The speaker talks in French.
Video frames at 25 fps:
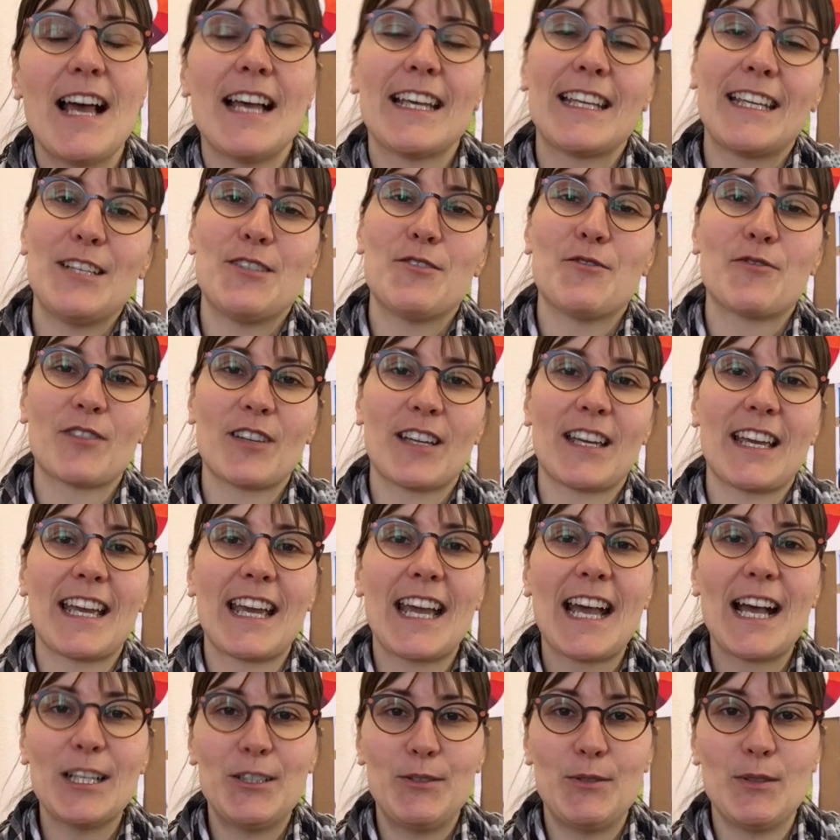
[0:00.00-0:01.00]
à qui j'offrirai
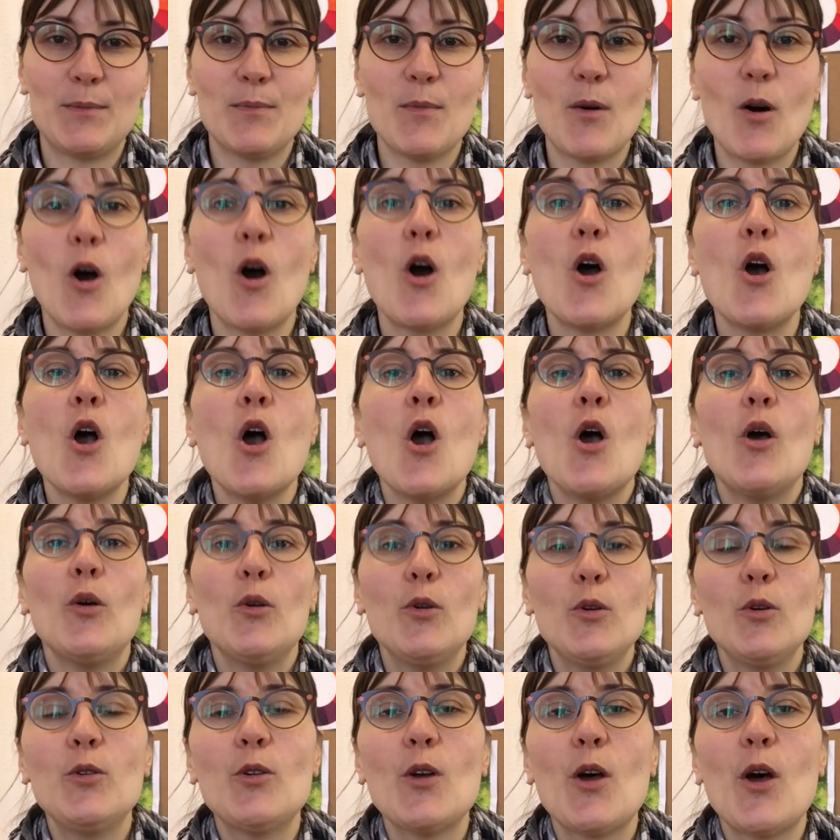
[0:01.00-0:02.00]
gratuitement
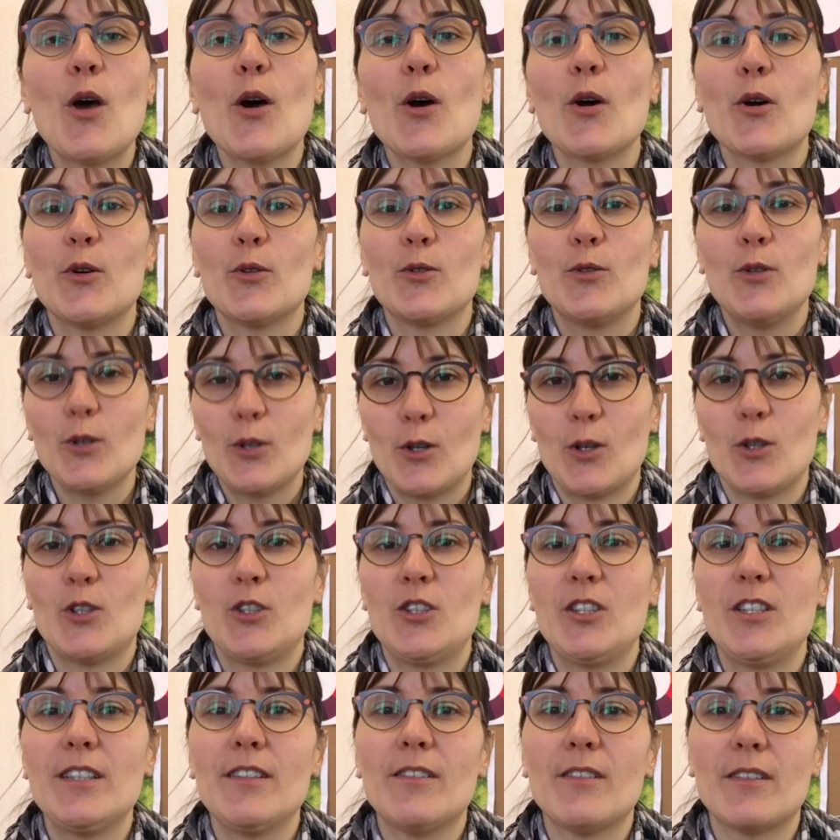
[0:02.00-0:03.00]
une heure de
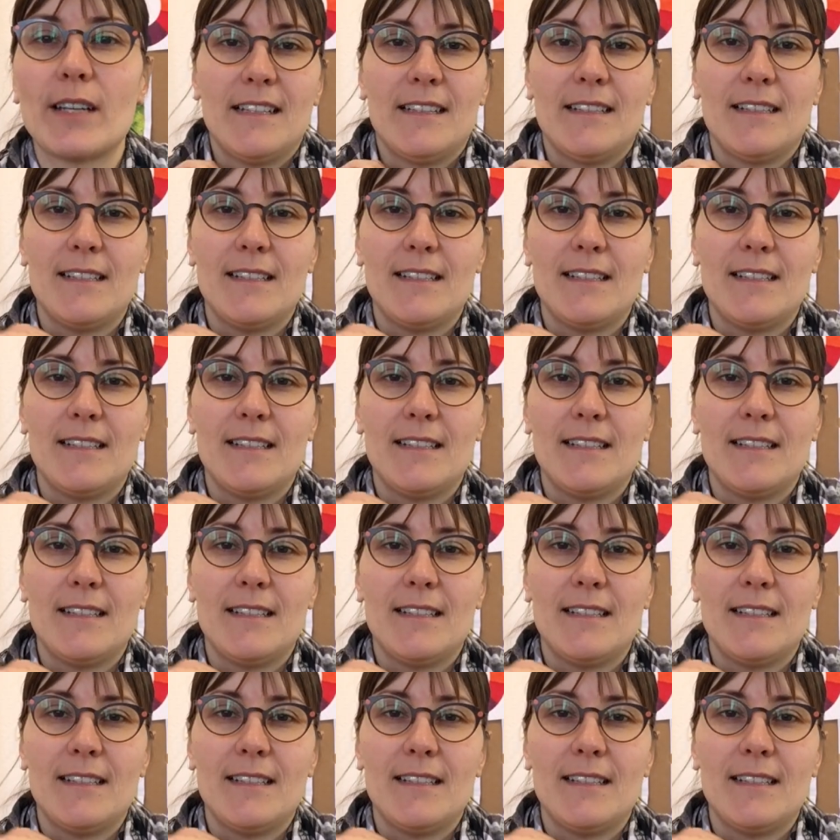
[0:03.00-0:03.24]
coaching.